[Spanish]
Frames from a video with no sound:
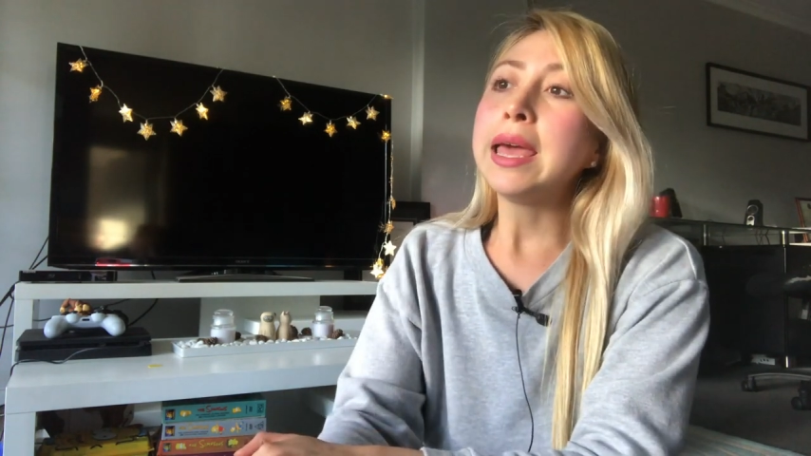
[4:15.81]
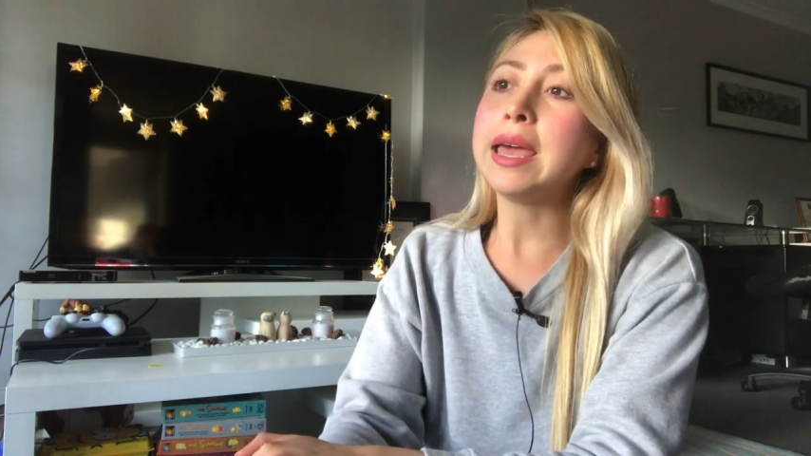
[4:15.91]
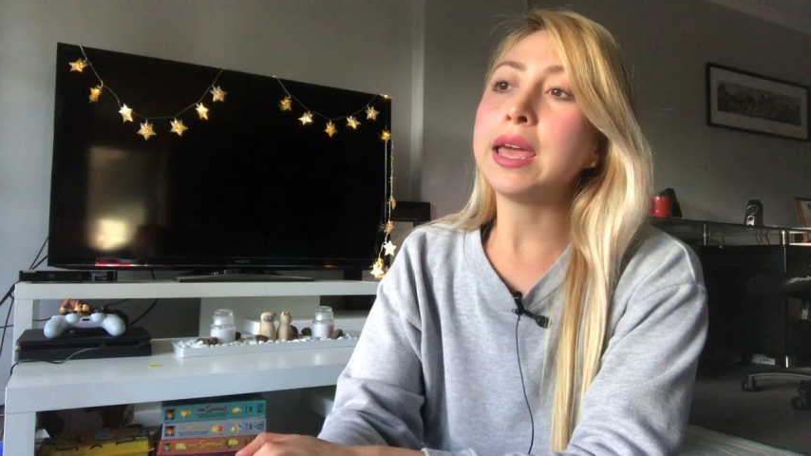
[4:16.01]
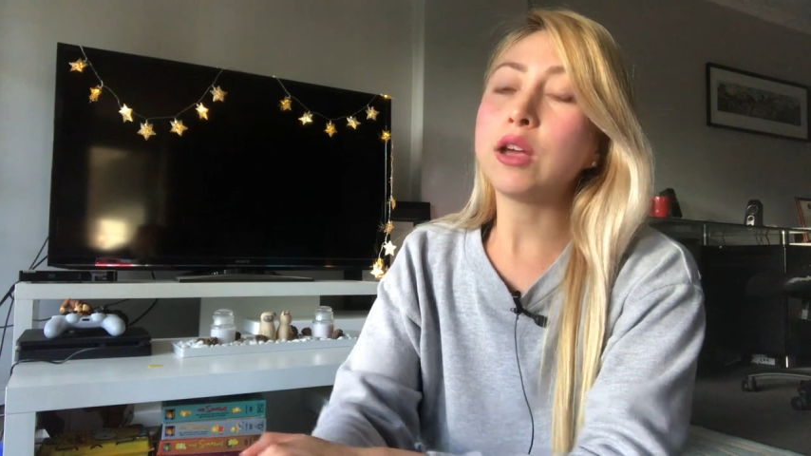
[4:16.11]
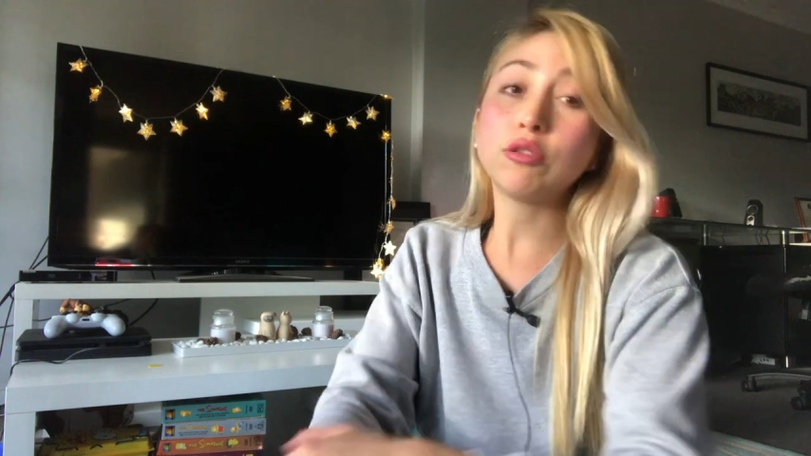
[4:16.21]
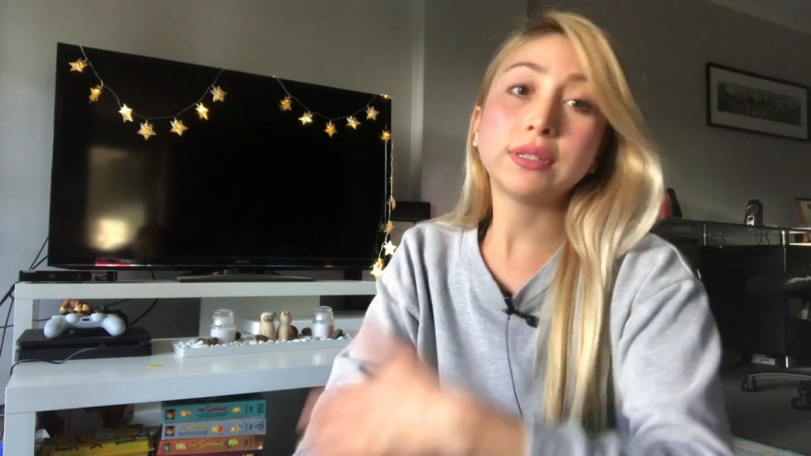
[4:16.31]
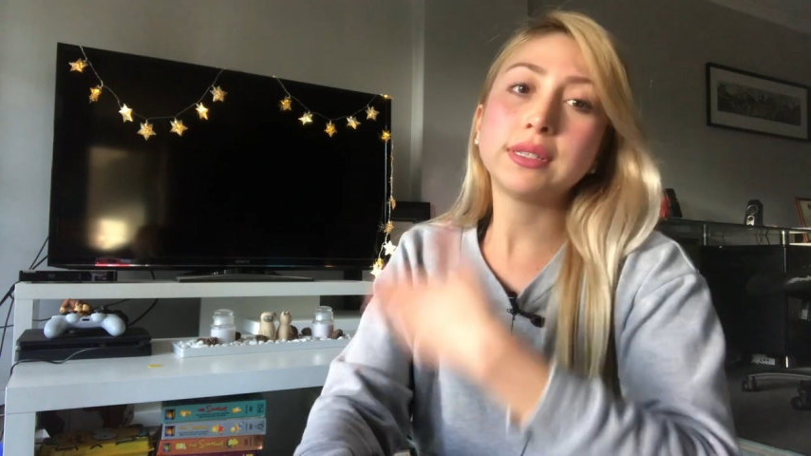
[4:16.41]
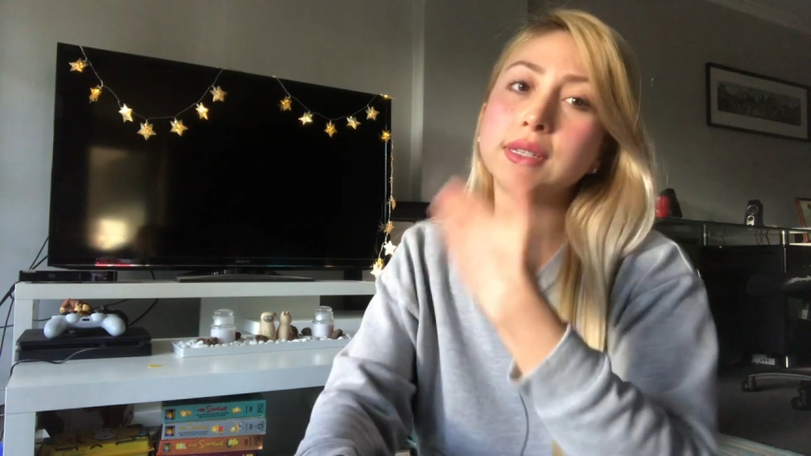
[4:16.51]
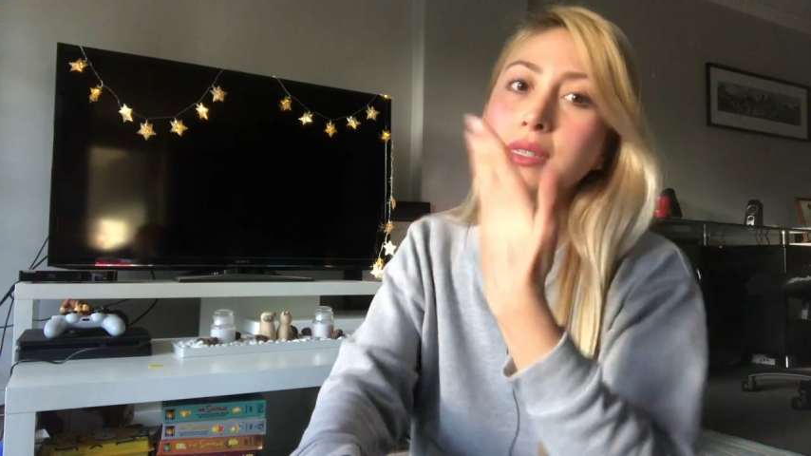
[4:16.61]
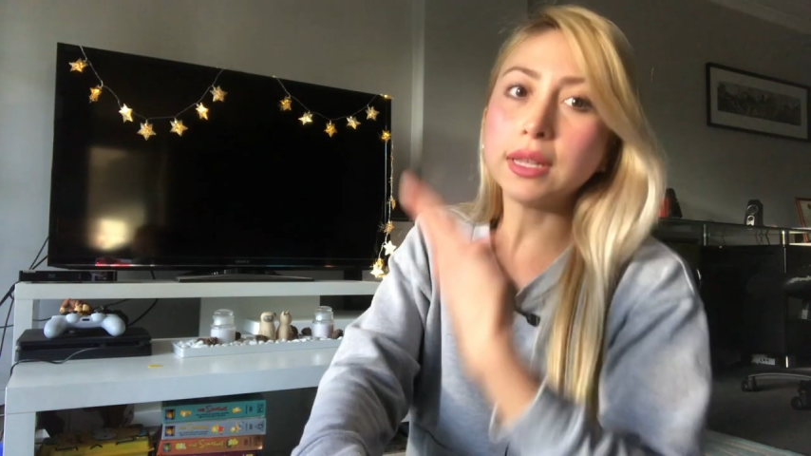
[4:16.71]
eh,
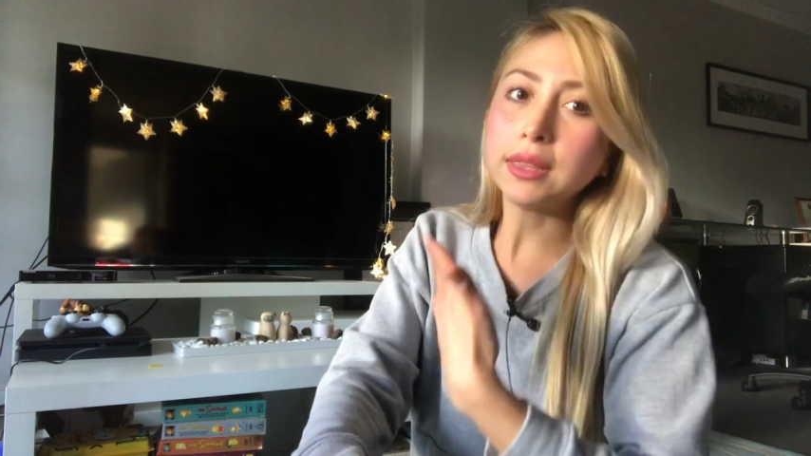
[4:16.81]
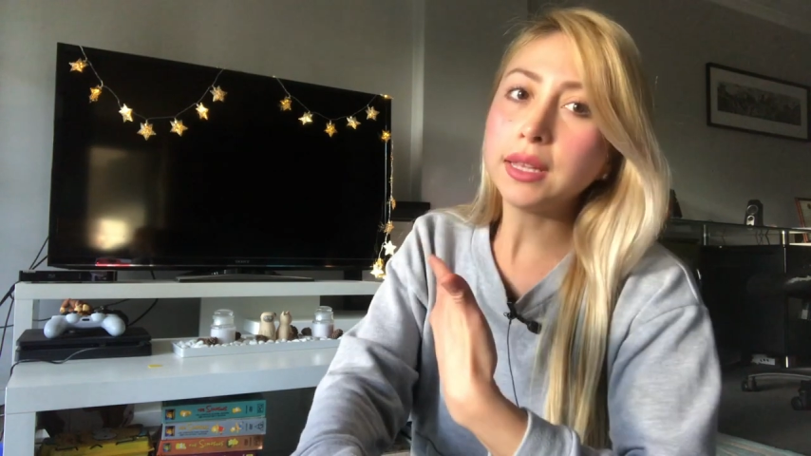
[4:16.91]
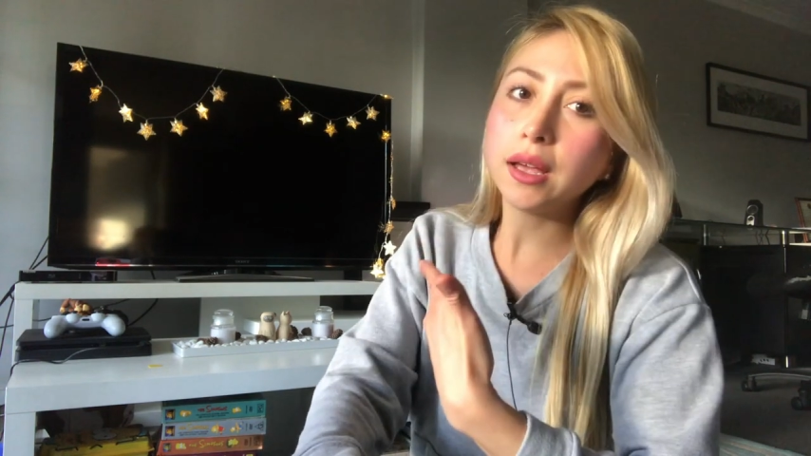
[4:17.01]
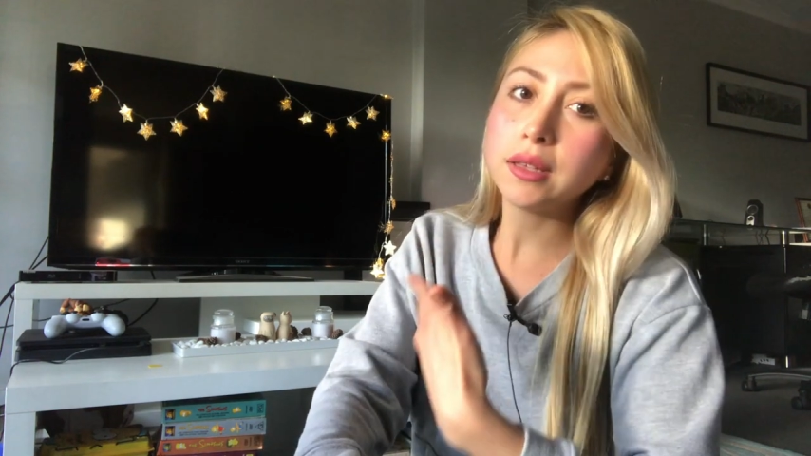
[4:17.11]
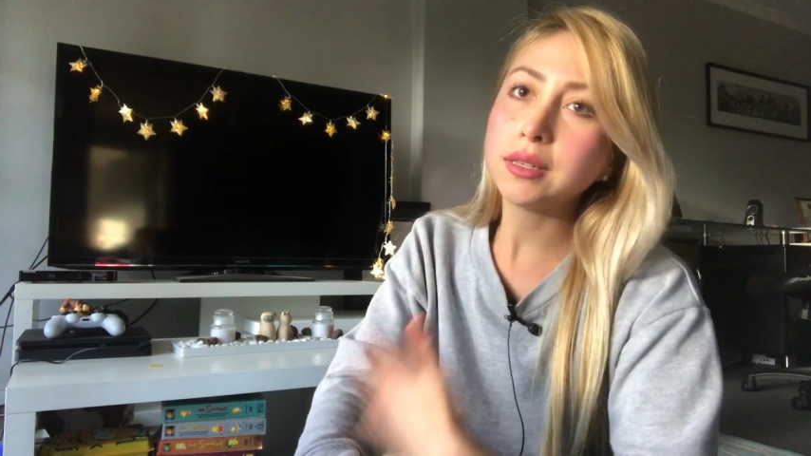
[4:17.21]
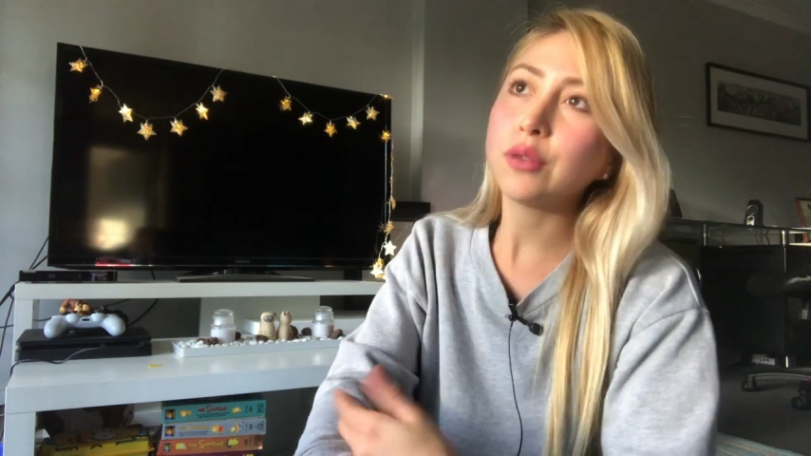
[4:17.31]
cosas estéticas,